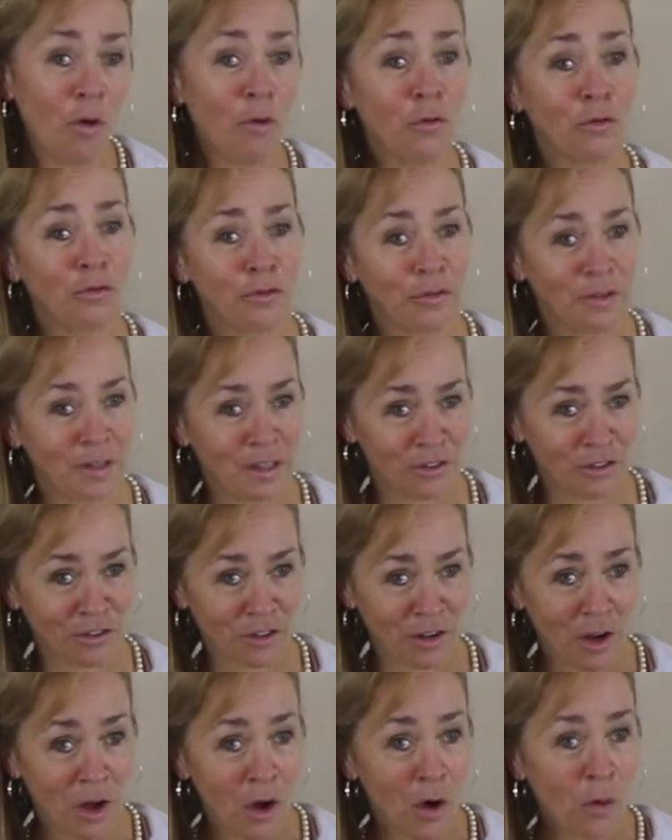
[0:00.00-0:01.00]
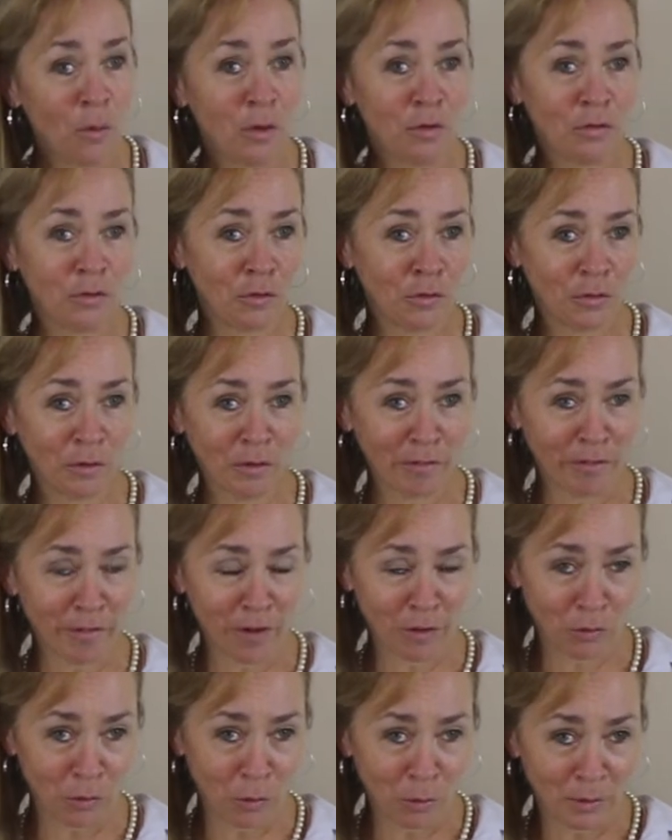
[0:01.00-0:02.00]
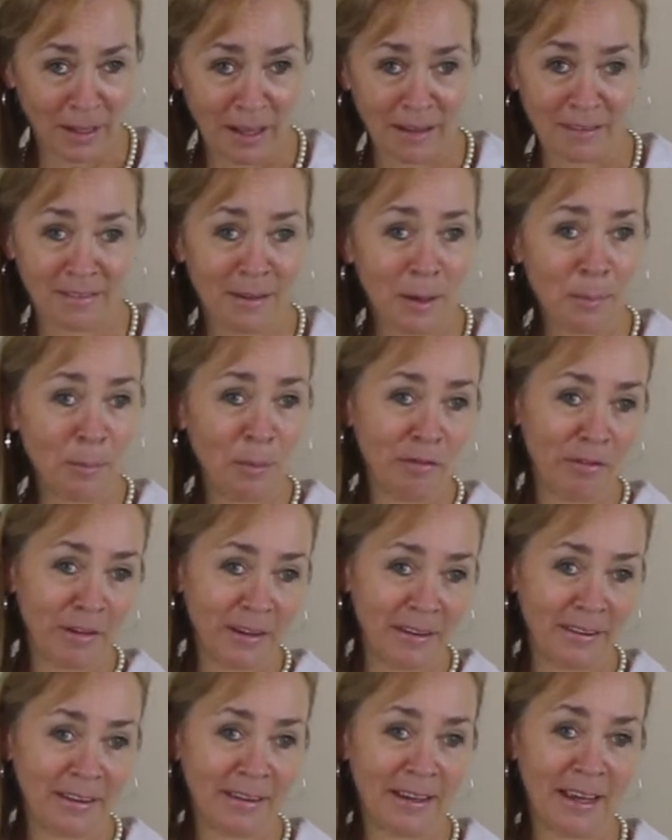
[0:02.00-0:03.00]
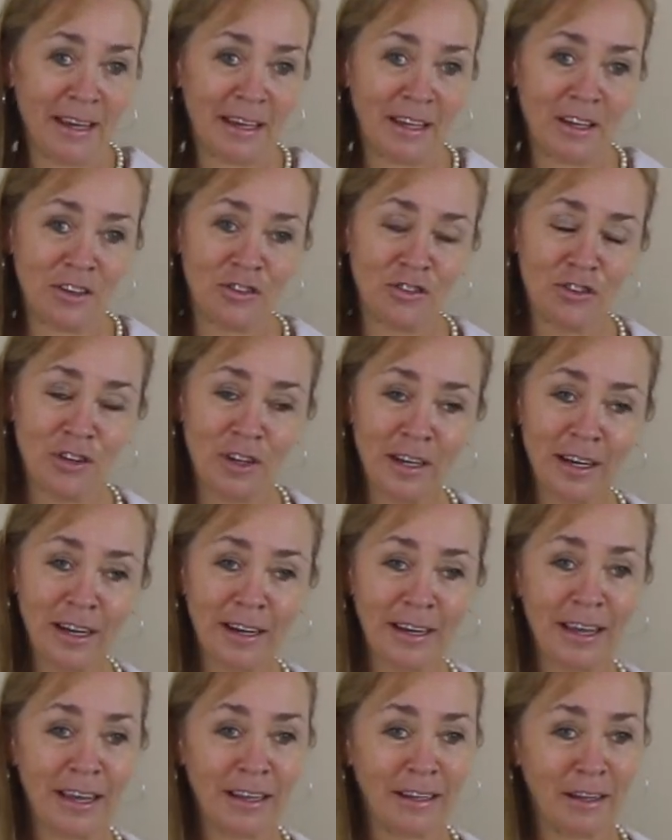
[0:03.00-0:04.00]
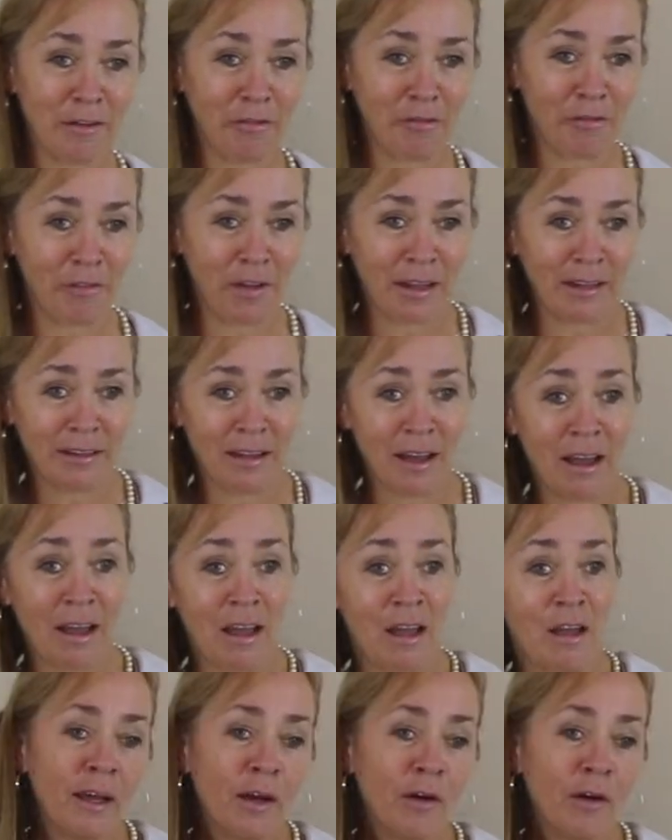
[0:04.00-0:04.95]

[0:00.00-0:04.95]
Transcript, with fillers: Ou seja, o assunto não vai esgotar, sempre vai ter quem critica, quem defende defenda,